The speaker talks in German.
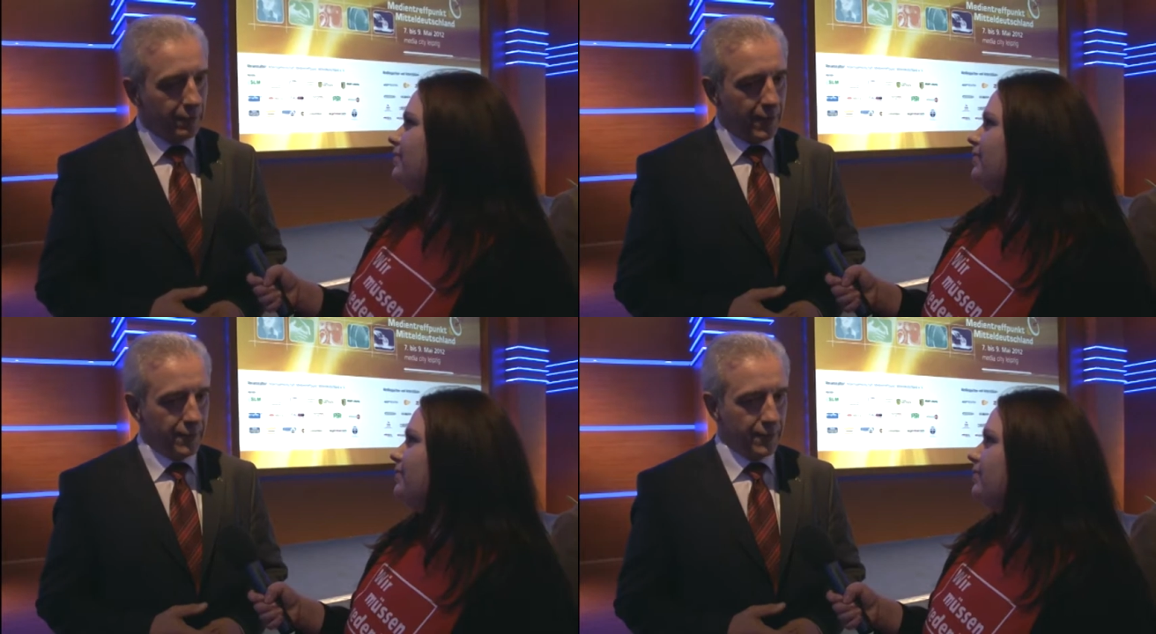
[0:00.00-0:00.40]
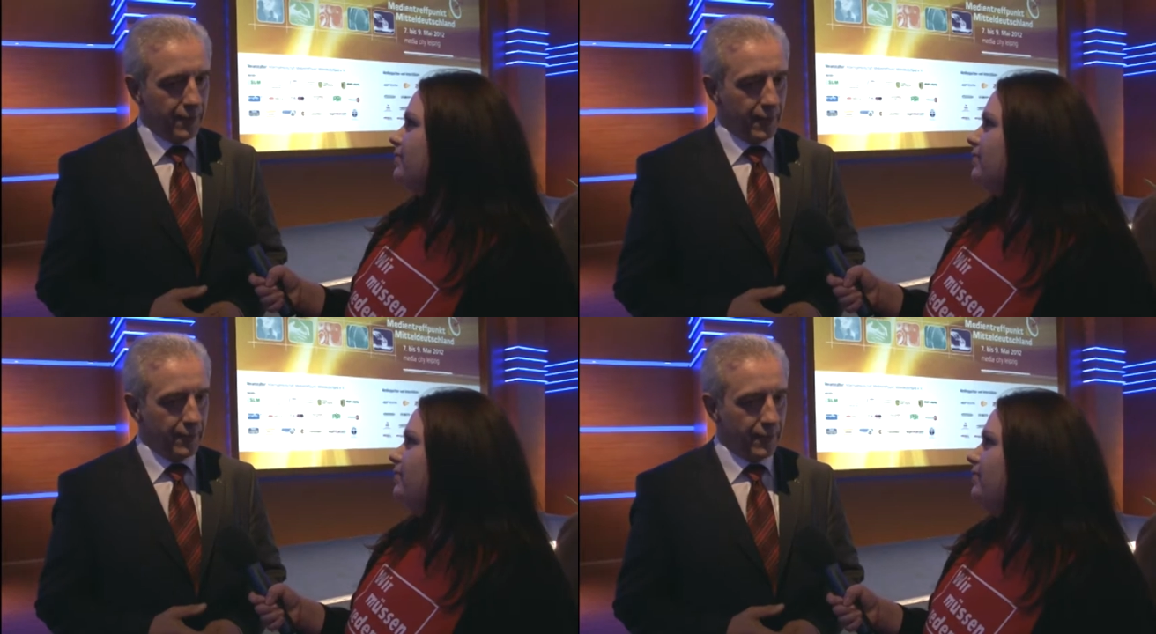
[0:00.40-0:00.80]
weil sie
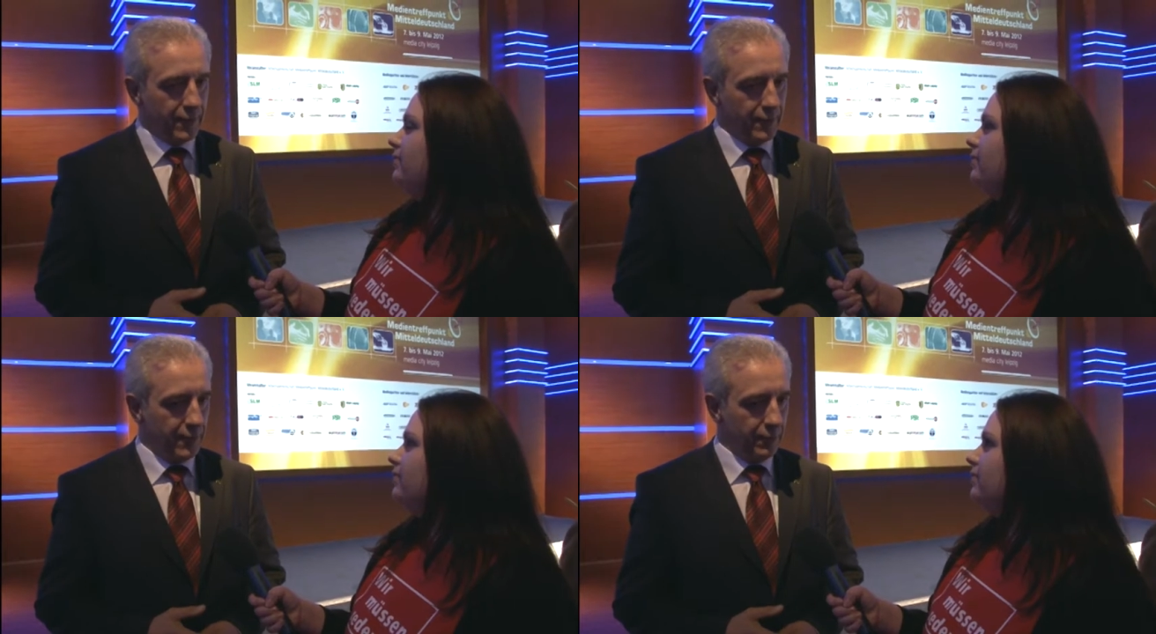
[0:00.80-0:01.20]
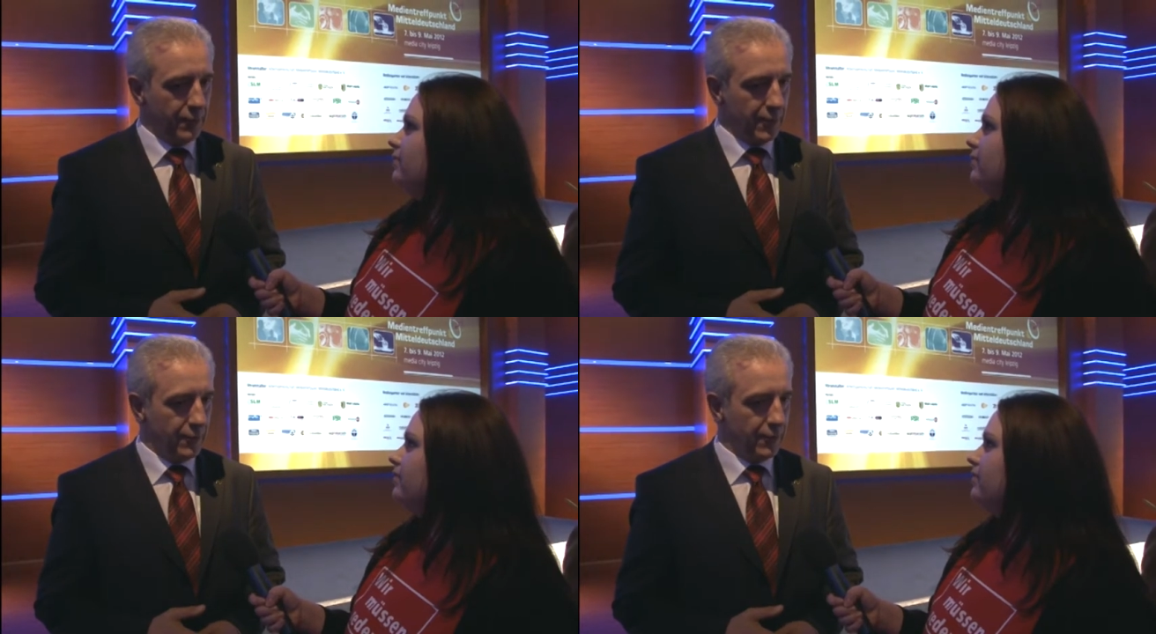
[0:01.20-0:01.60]
seinerzeit sich eben
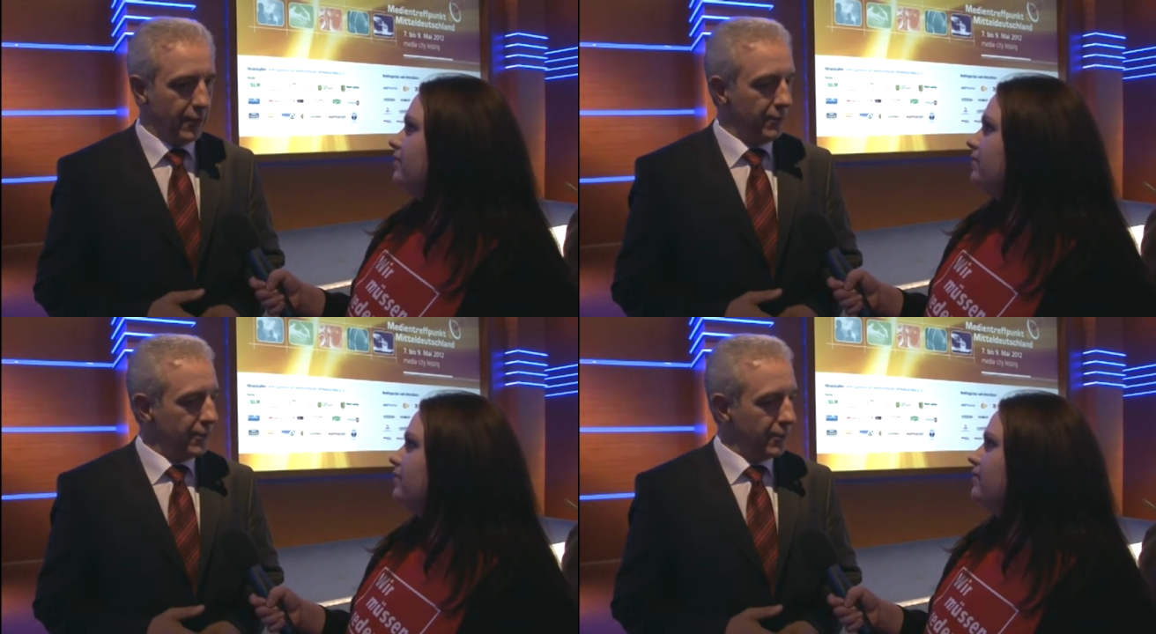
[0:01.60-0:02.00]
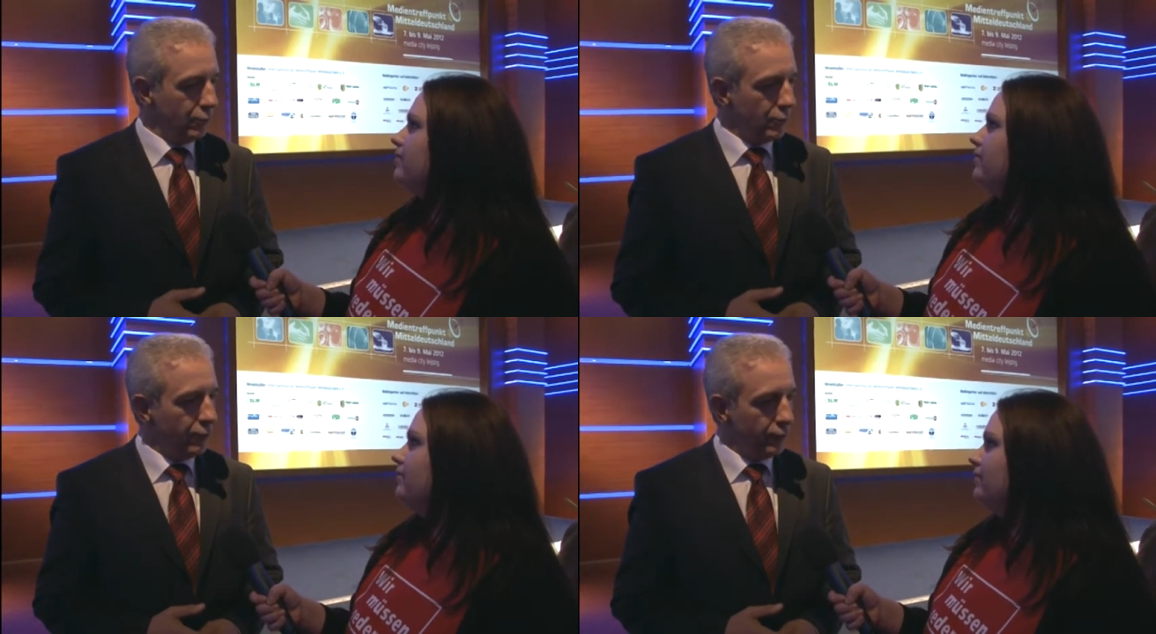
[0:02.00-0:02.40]
in dieser Heimat nicht
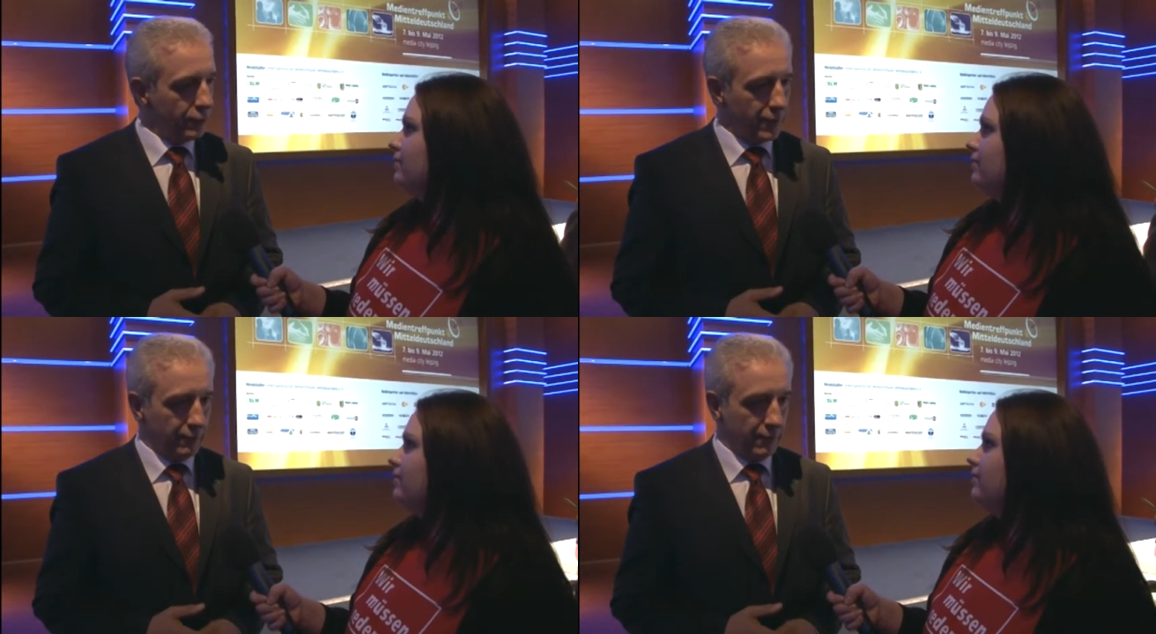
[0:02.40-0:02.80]
wohlgefühlt haben,